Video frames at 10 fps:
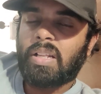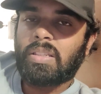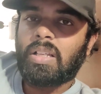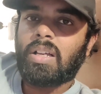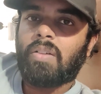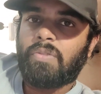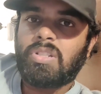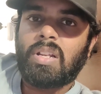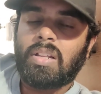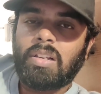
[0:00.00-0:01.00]
படத்தை
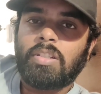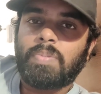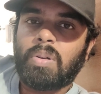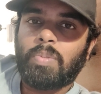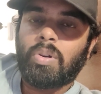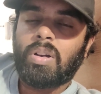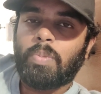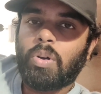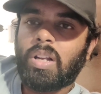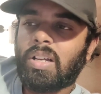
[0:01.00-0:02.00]
அஃபிஷியலாக ரிலீஸ் பண்ண போகிறாங்க
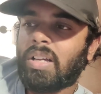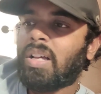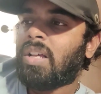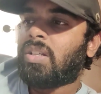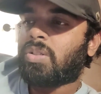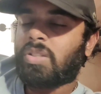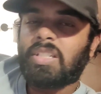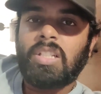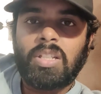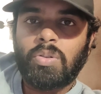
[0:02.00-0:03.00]
பொங்கலுக்கு ஸோ
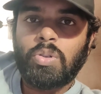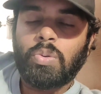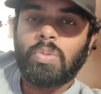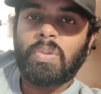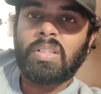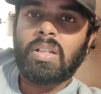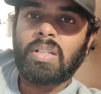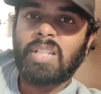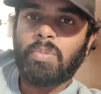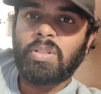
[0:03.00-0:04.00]
சிக்ஸ்டி செவன் ஷூட்டும்
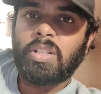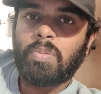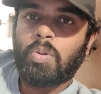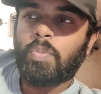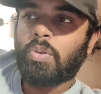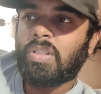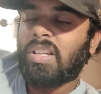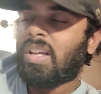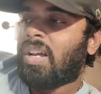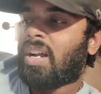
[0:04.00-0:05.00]
பார்த்தீங்கன்னா சைட் பை சைடு போக போகுது
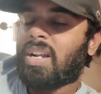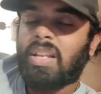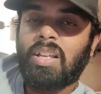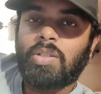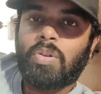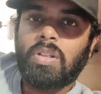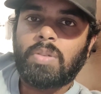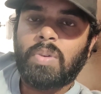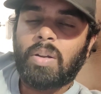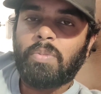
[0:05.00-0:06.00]
அண்ட் நிறைய
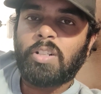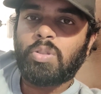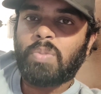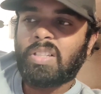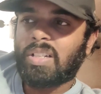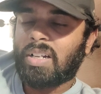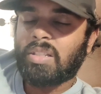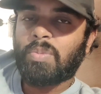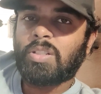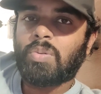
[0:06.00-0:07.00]
சுவாரஸ்யமான அப்டேட்ஸும் பார்த்தீங்கன்னா
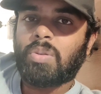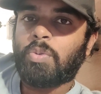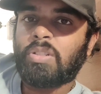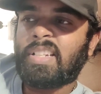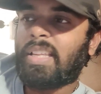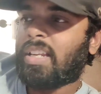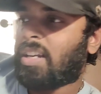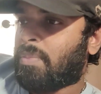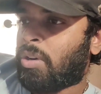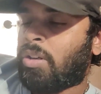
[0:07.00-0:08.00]
அடுத்த மாதம் வரப்போகுதுன்னு
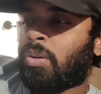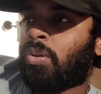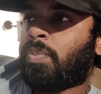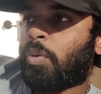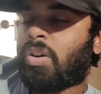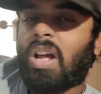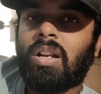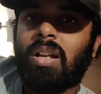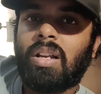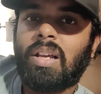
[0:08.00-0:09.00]
நினைக்கிறேன் நம்மளும் இன்னும் ஒரு
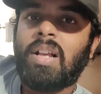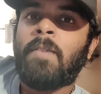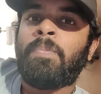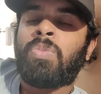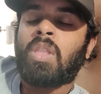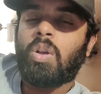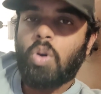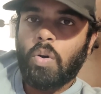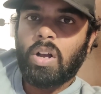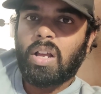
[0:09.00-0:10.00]
நாலு நாளில்
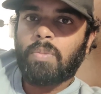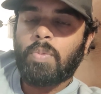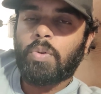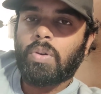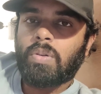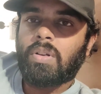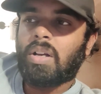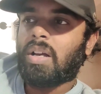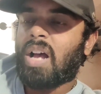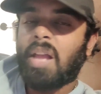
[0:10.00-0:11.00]
கோவா கிளம்ப போகிறோம்
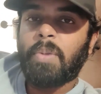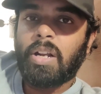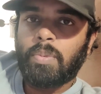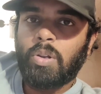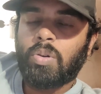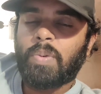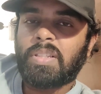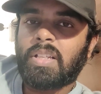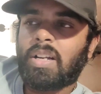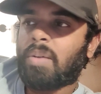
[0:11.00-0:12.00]
ஐபிடபிள்யூக்கு
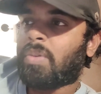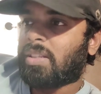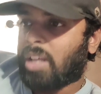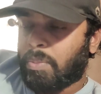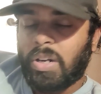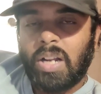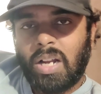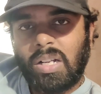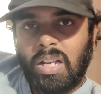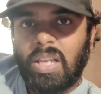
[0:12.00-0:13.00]
பார்த்தீங்கன்னா நம்ம
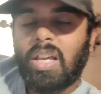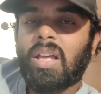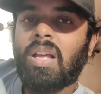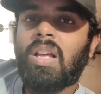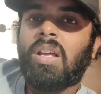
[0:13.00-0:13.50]
தமிழ்நாட்டிலேயே